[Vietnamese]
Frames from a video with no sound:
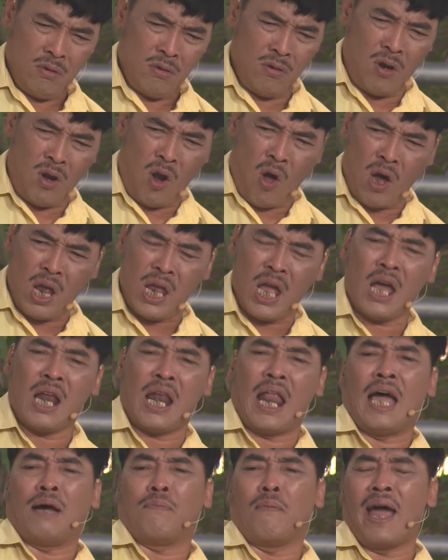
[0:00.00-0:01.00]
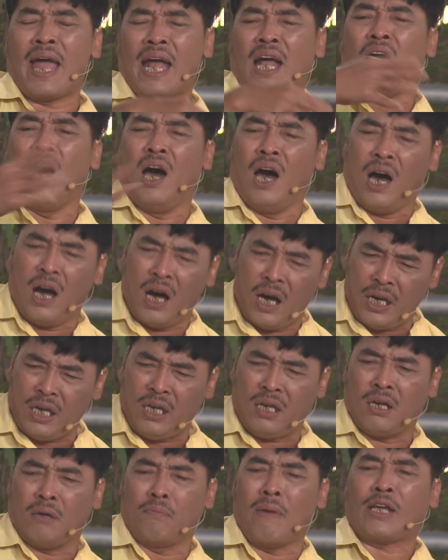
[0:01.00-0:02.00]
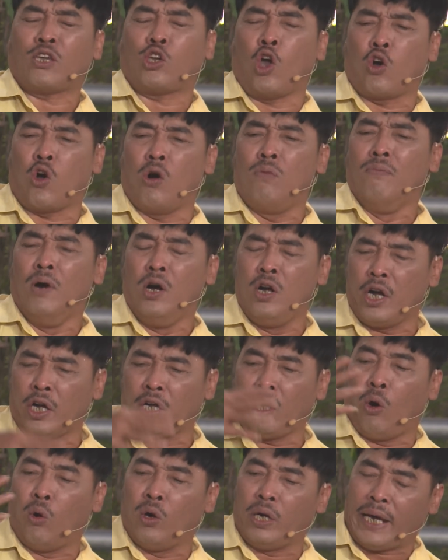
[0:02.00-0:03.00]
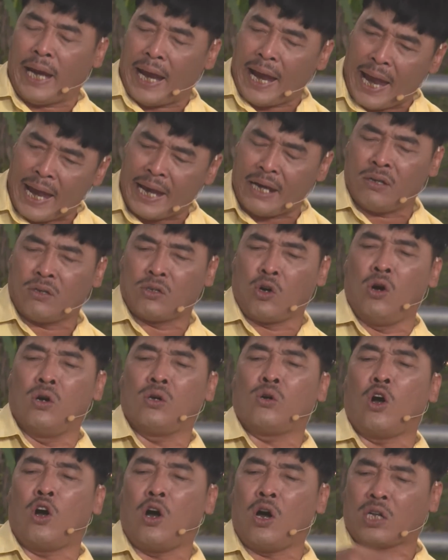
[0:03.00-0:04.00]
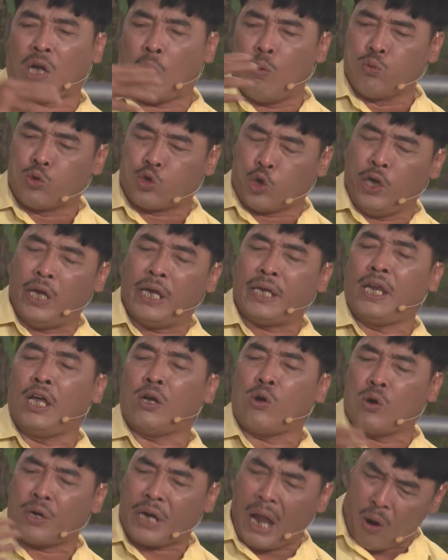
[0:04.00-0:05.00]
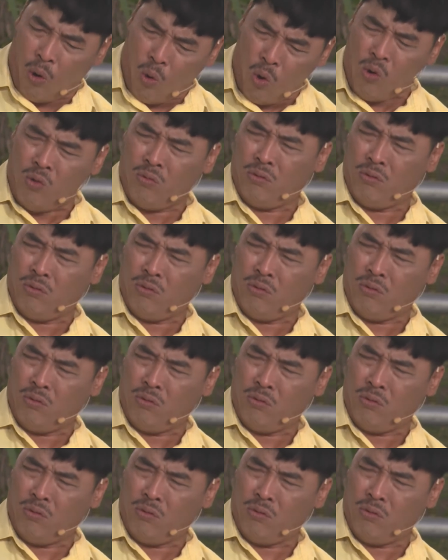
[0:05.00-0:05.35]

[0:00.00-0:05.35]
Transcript: nó nói là bác ơi bác cho con mượn cái nồi gan con có công chuyện để con nấu